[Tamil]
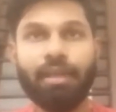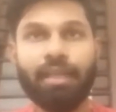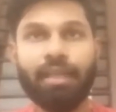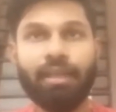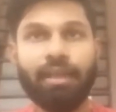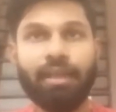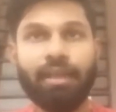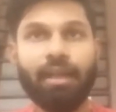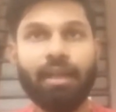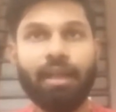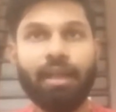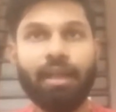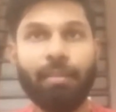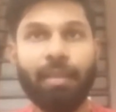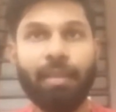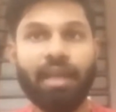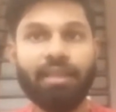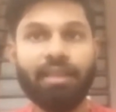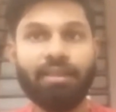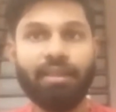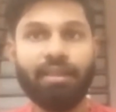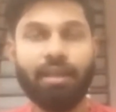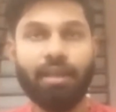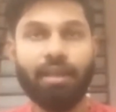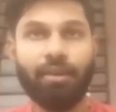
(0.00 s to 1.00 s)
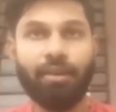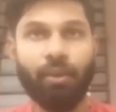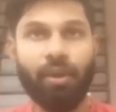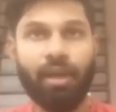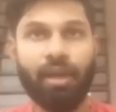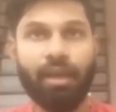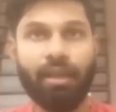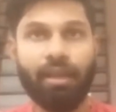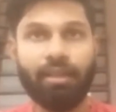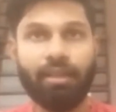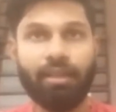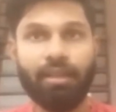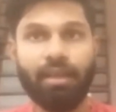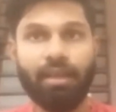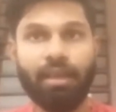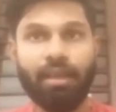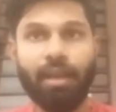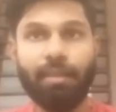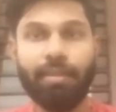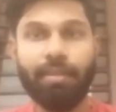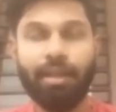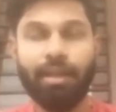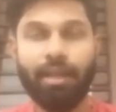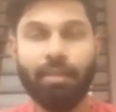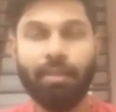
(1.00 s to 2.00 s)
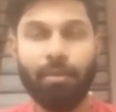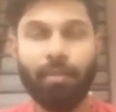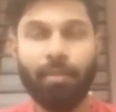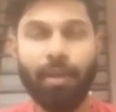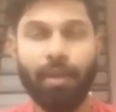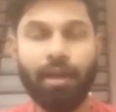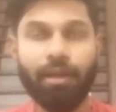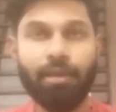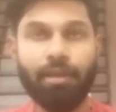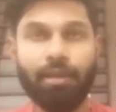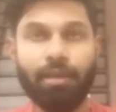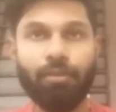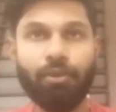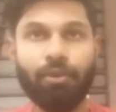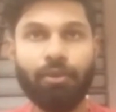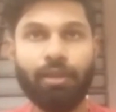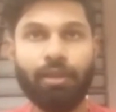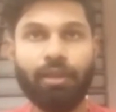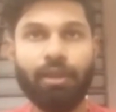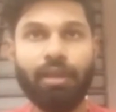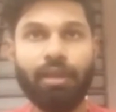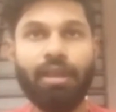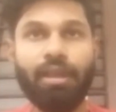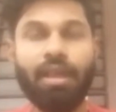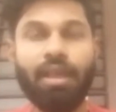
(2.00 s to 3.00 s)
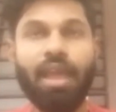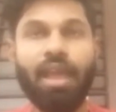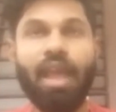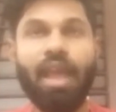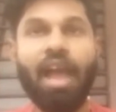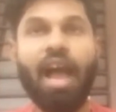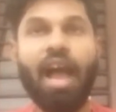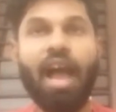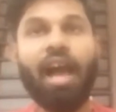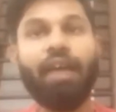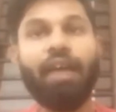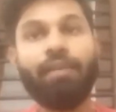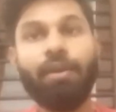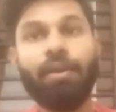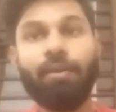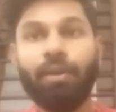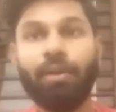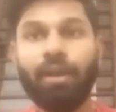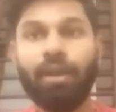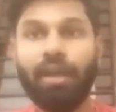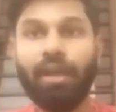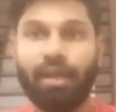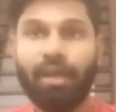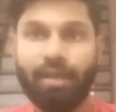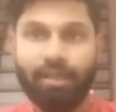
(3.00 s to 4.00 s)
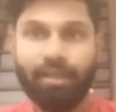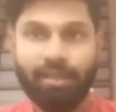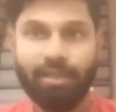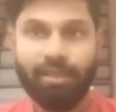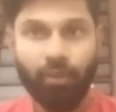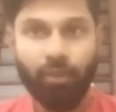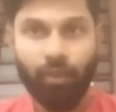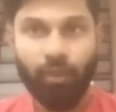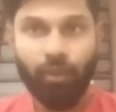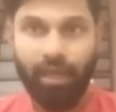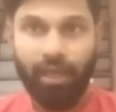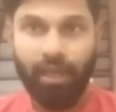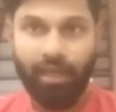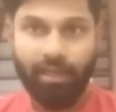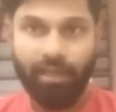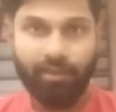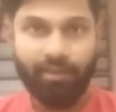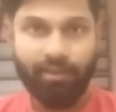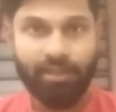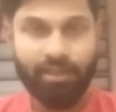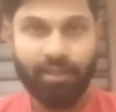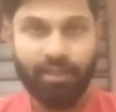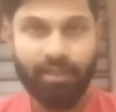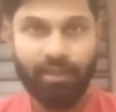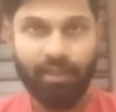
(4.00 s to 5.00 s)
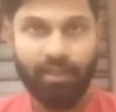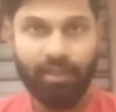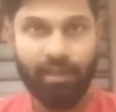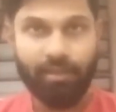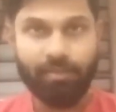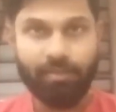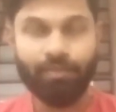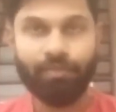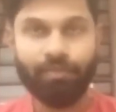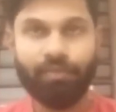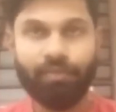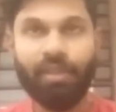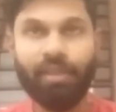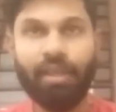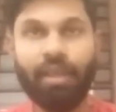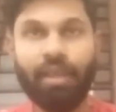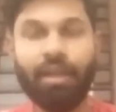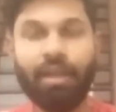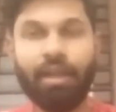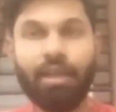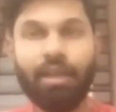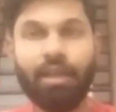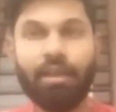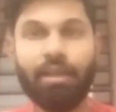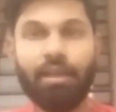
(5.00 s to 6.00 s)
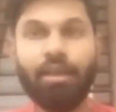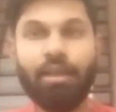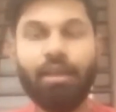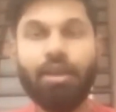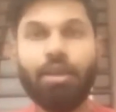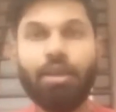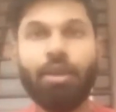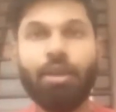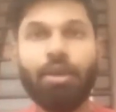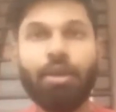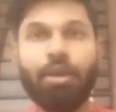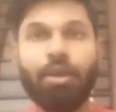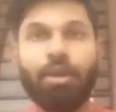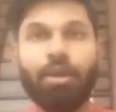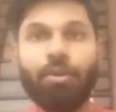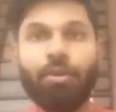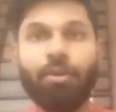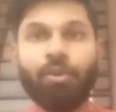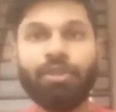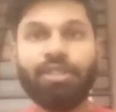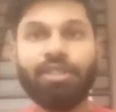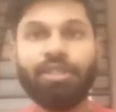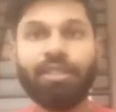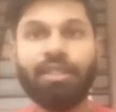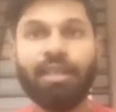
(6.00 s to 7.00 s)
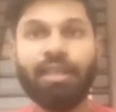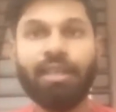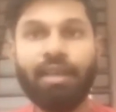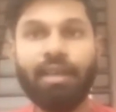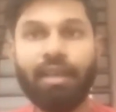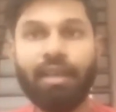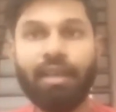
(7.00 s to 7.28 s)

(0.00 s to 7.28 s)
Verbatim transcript: எதற்காக மாத்தினார் ஓங்காரத்தை அப்படின்னு நம்ம பார்க்கும்போது அவர் ஒரு கருத்தை உள்ளார்ந்து வச்சிருந்தார் என்னன்னா உச்சித